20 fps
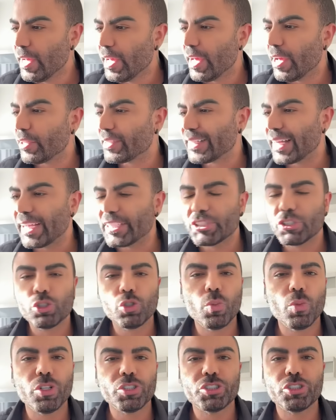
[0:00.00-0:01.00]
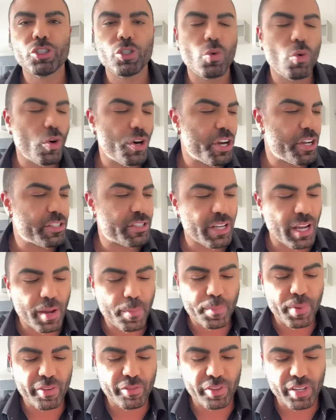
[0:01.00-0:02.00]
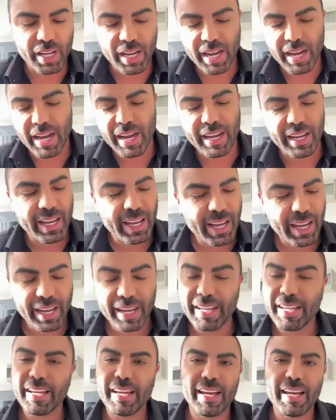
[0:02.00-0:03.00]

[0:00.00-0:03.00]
É a taxa de um monte de coisa, é IPVA, é, é,